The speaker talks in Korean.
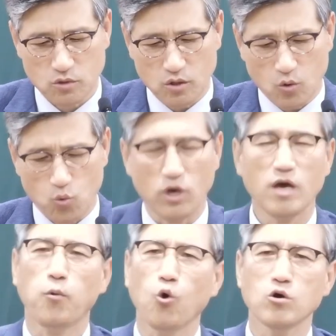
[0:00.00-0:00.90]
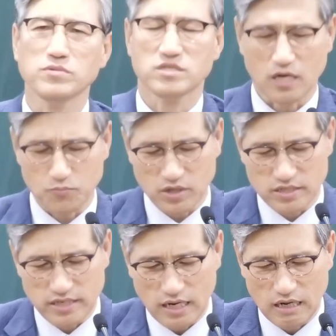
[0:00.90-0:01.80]
왜 복음이
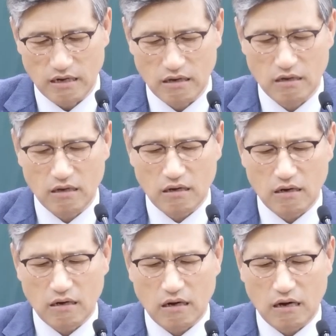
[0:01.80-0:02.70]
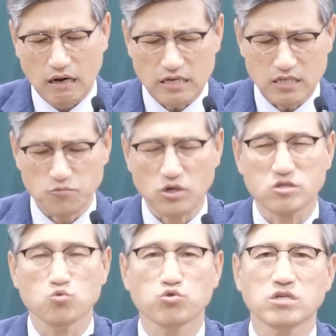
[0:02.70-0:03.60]
생명이냐?
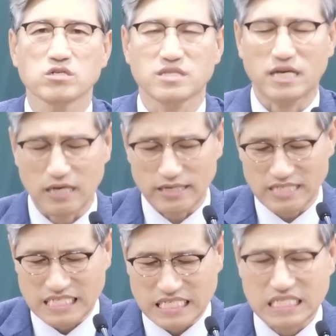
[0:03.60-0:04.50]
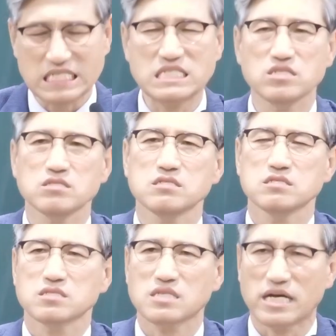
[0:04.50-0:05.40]
하나님께서 우리를 사랑하신 그 큰
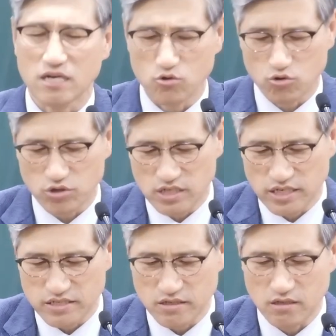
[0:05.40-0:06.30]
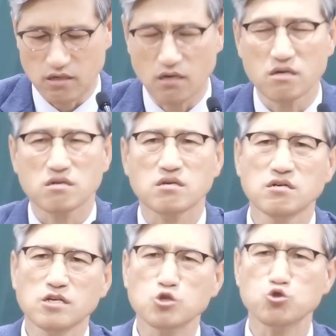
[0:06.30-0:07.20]
사랑으로 인해서
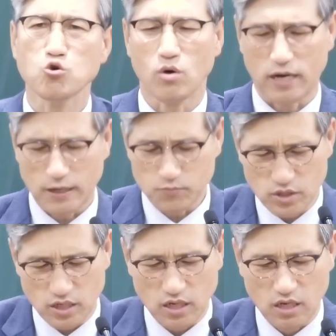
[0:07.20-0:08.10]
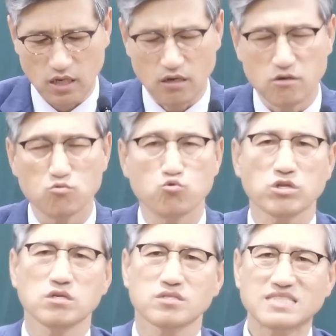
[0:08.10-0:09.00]
그리스도와 함께
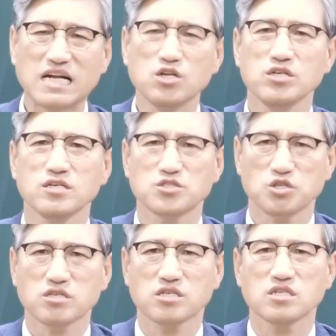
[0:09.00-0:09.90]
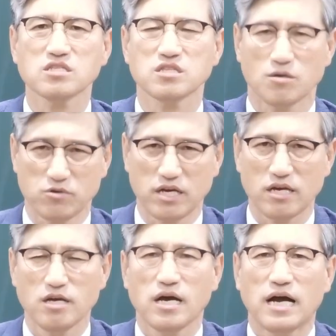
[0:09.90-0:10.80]
우리를 살리셨기 때문에
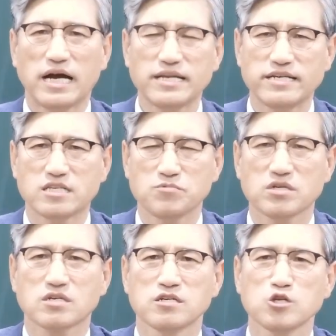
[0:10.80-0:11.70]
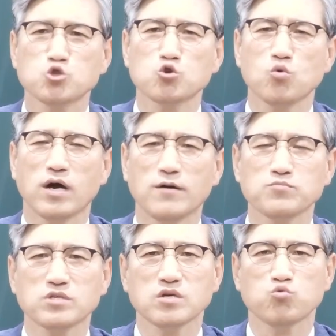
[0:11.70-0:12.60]
하나님이 그리스도와
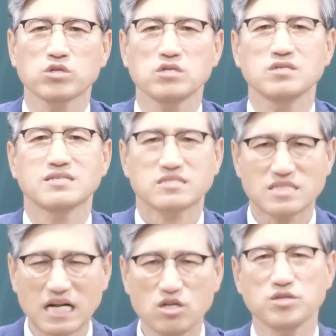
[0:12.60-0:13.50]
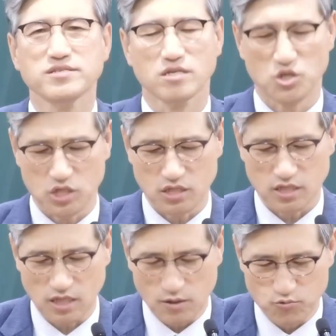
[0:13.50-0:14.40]
함께 우리를 살리셨기
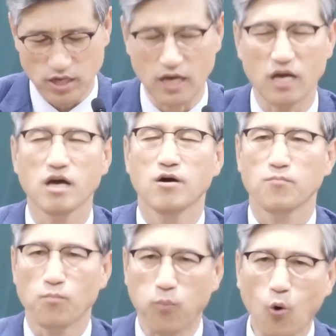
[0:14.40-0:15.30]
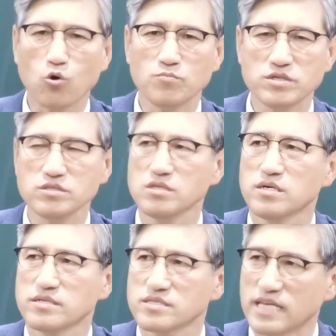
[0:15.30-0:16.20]
때문에 복음은
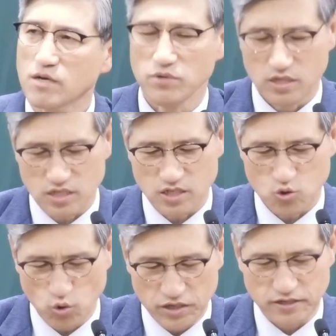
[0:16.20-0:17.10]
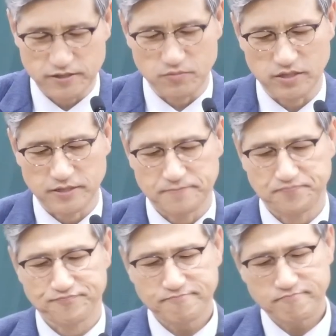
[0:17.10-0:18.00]
생명이 되는 것입니다.
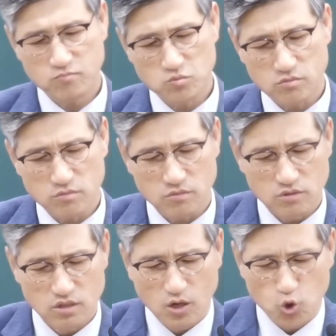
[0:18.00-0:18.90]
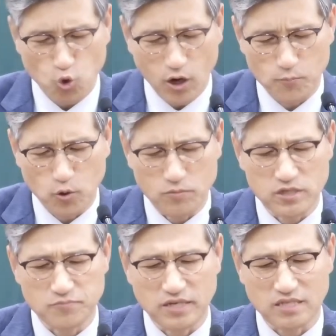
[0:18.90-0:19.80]
요한복음
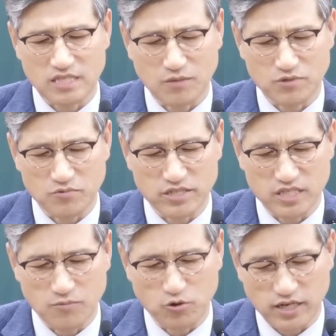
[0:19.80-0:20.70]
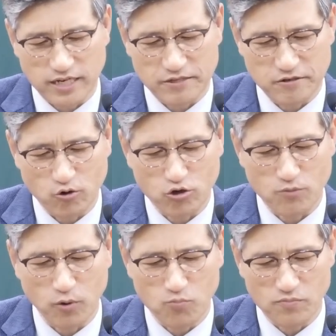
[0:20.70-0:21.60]
20장 31절에 보니까요. 오늘
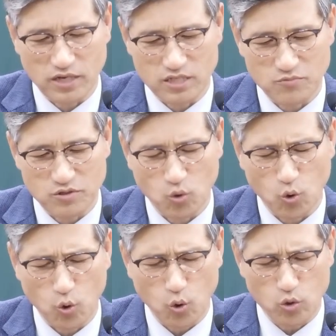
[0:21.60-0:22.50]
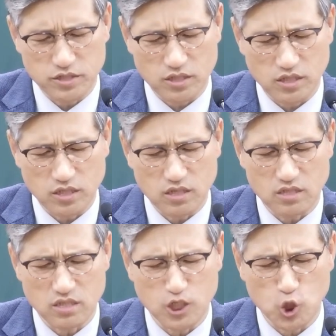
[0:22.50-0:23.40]
본문 말씀이죠. 오직
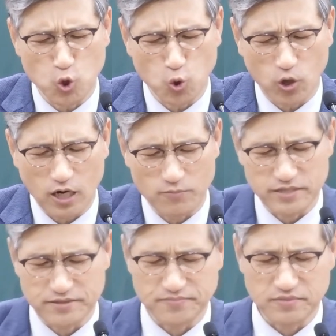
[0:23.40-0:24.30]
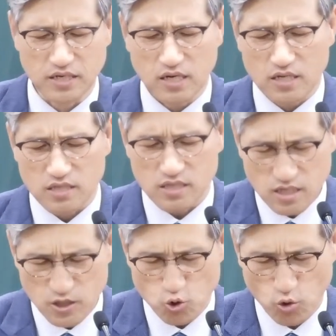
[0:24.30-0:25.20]
이것을 기록함은
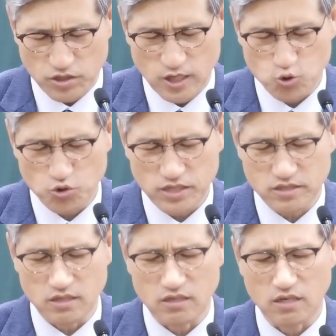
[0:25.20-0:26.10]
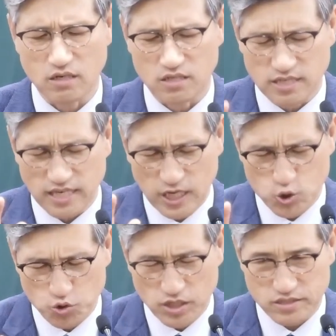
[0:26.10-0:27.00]
너희로 예수께서
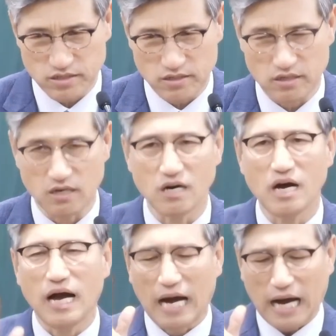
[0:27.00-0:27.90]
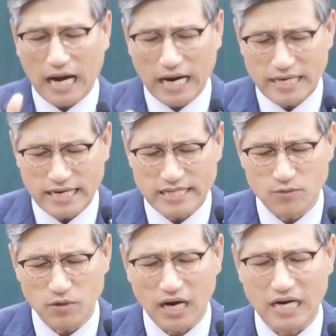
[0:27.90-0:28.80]
예수께서
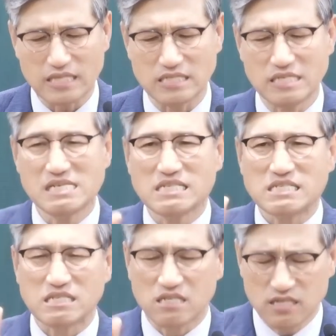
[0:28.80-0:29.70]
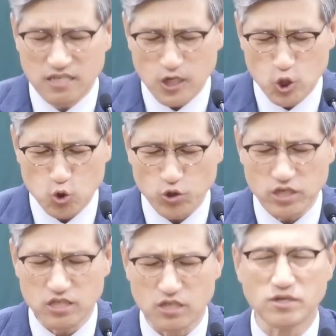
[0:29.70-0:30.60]
하나님의 아들
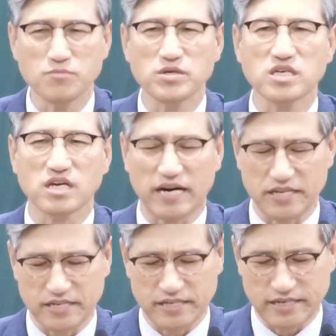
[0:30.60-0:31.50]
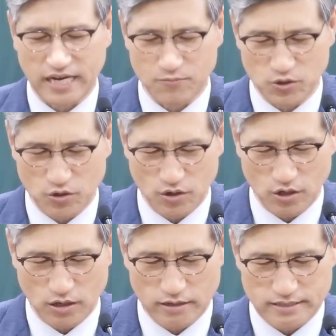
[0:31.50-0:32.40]
그리스도이심을 믿게 하려
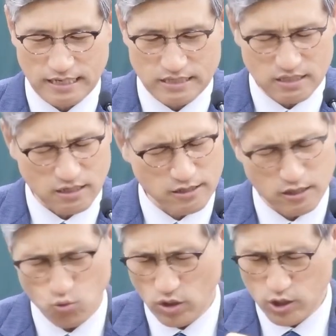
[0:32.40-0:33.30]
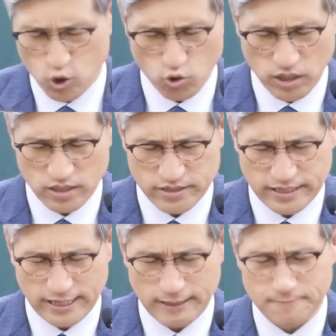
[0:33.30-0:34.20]
하며 자 성경을 왜 기록했느냐